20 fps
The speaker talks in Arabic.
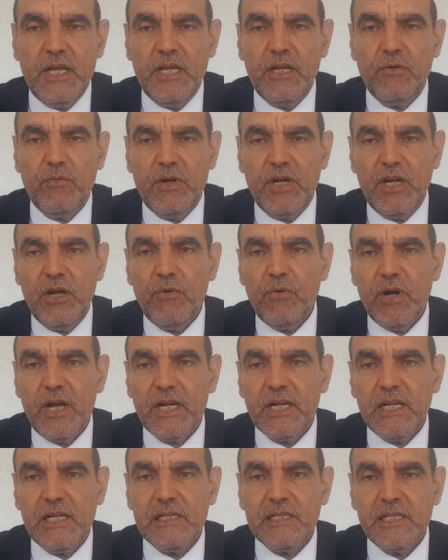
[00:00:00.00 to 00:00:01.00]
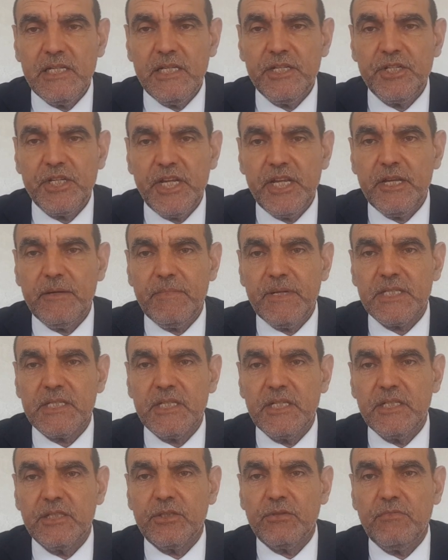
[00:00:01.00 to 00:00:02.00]
ولو أكلت شيء
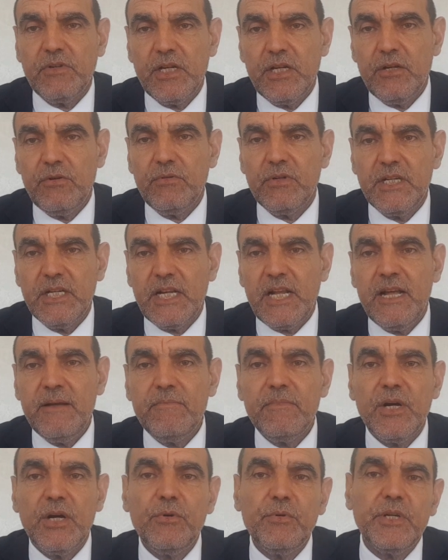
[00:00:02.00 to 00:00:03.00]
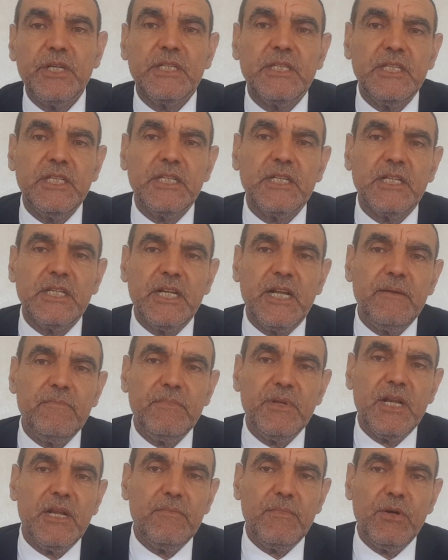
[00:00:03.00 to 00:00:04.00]
بسيط ولو جرام أو 2
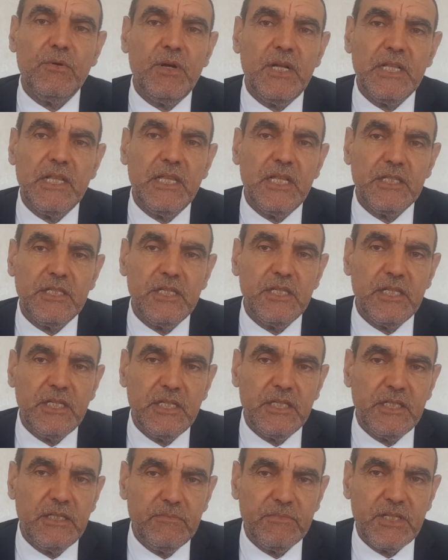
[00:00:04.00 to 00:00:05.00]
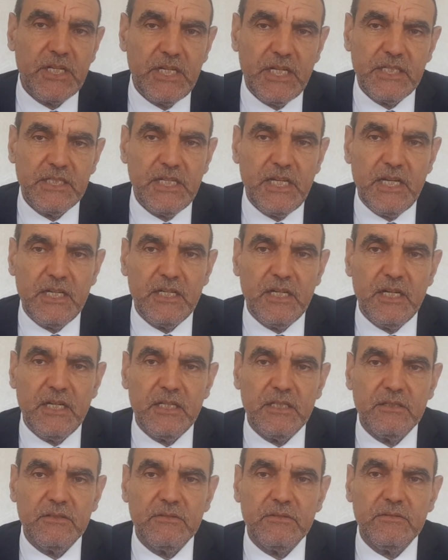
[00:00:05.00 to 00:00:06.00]
جرام من المواد التي يعني امتنعت
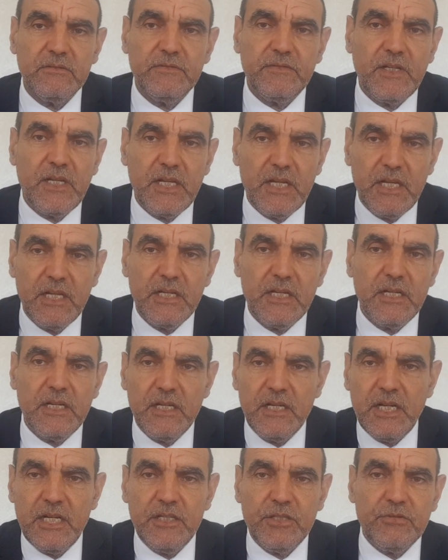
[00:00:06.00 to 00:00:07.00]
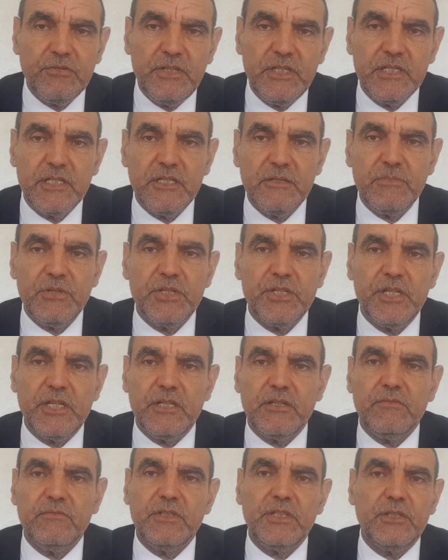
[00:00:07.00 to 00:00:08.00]
عنها فلن تحسي
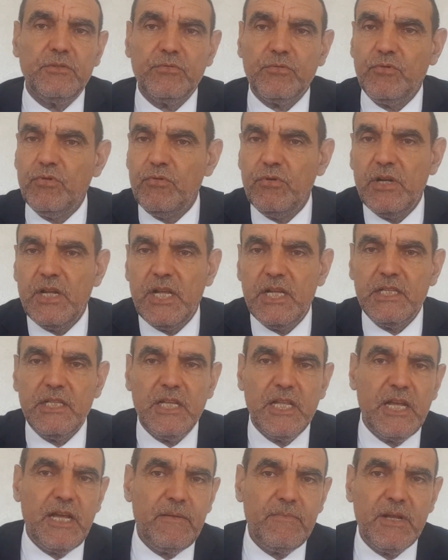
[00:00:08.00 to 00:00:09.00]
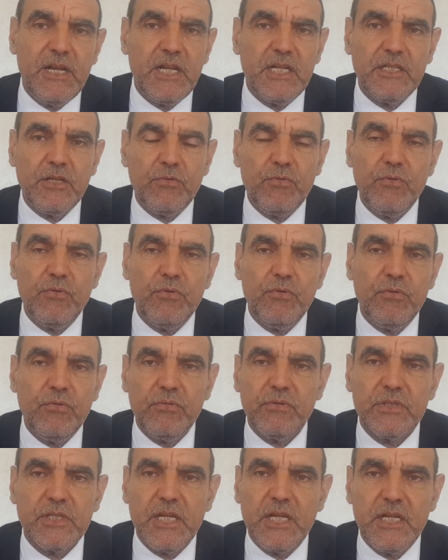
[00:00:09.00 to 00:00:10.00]
بشيء يعني كل هذا العمل هذا
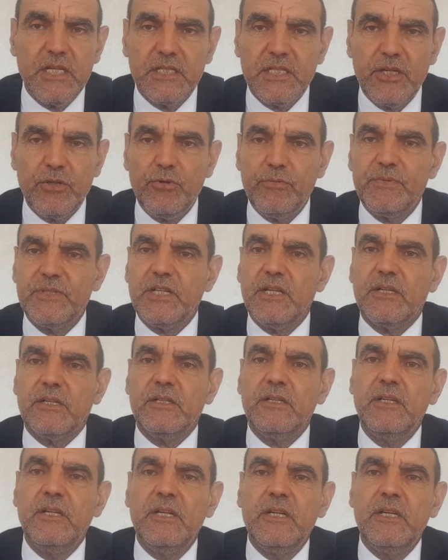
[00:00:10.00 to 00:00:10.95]
كله سيبتر